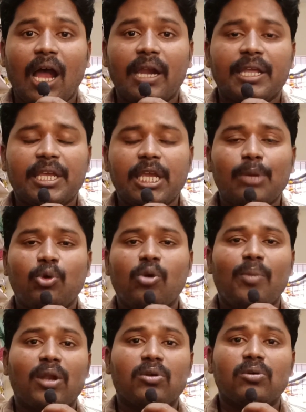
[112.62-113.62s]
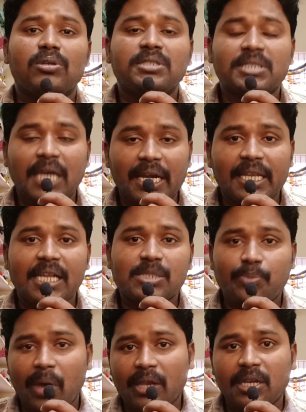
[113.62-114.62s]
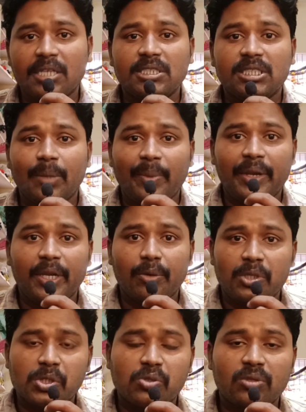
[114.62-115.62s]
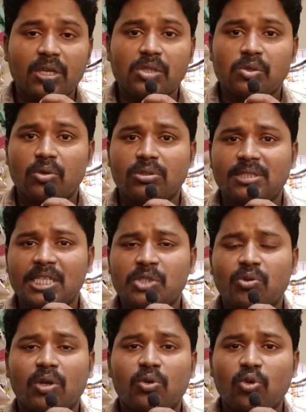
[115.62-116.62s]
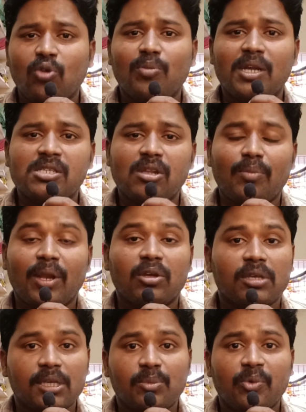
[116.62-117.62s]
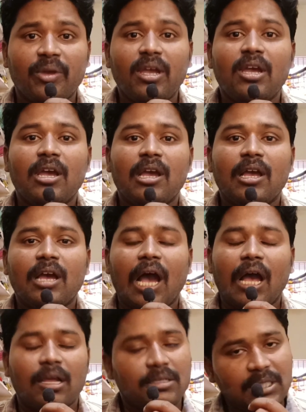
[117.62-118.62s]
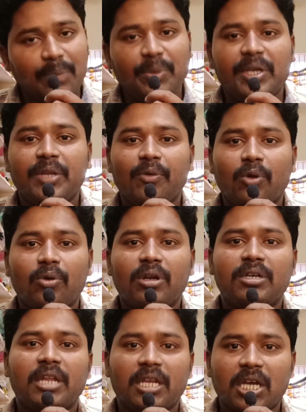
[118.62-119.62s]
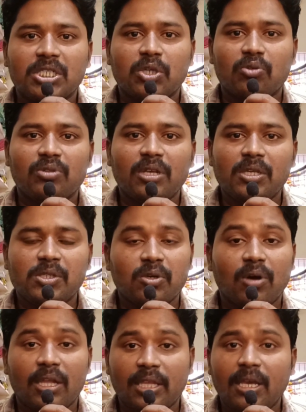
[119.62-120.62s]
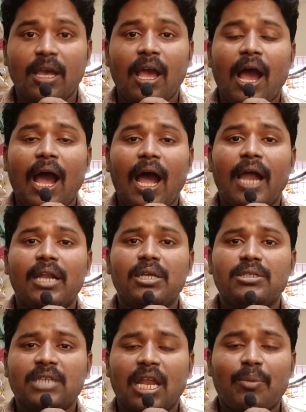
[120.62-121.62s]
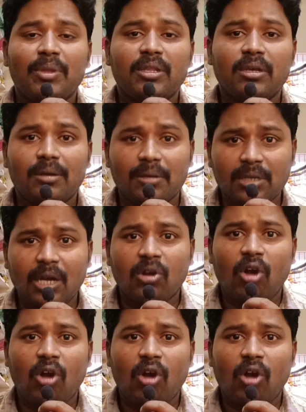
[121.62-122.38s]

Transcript: అండ్ ఈ మూవీ మనకు సాటర్డేస్ పార్ట్నర్ జెమినీ టీవీ తీసుకుంది సో జస్ట్ ఒక టూ మంత్స్లో మనకు ఈ మూవీ జెమినీ టీవీలో కూడా టెలికాస్ట్ అవుతుంది సో అది అండ్ చాలామంది ఇంకా